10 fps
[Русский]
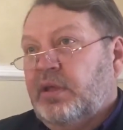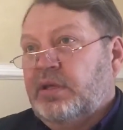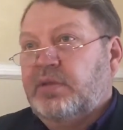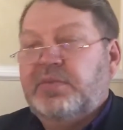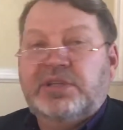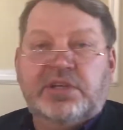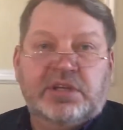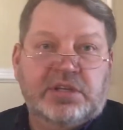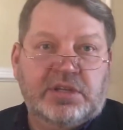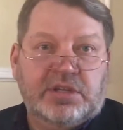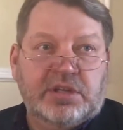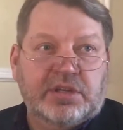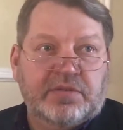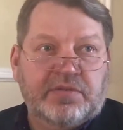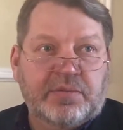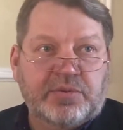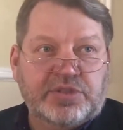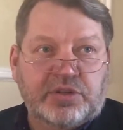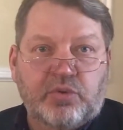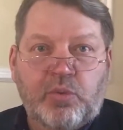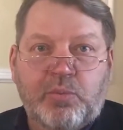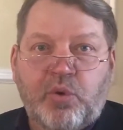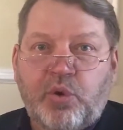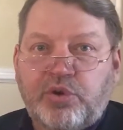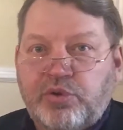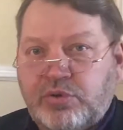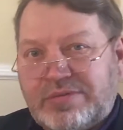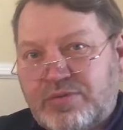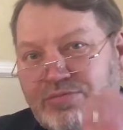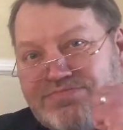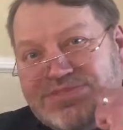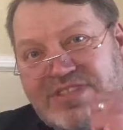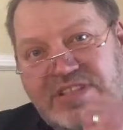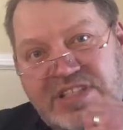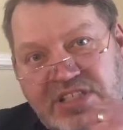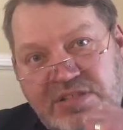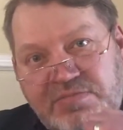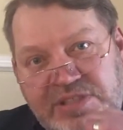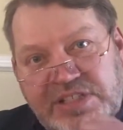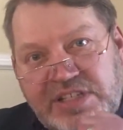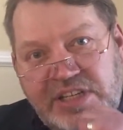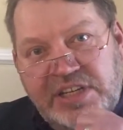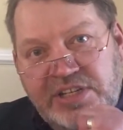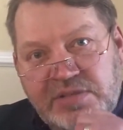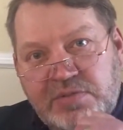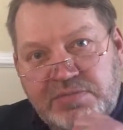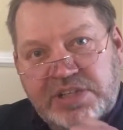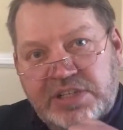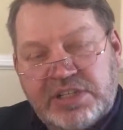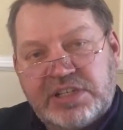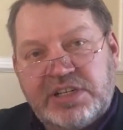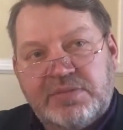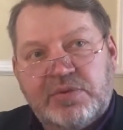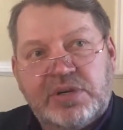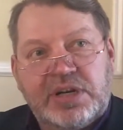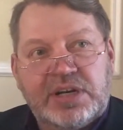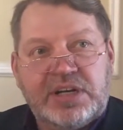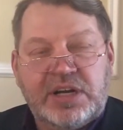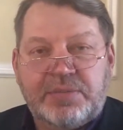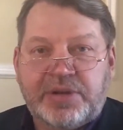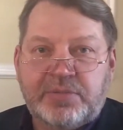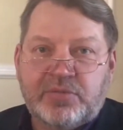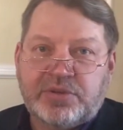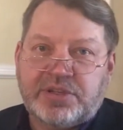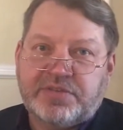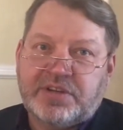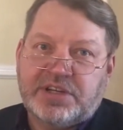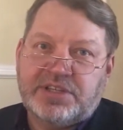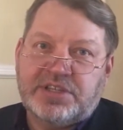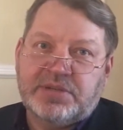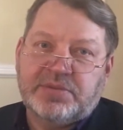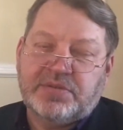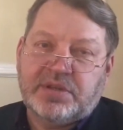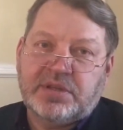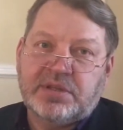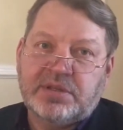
Дмитрий Детинов выпустил убойную, убойную по-настоящему программу о капремонте в Касимове.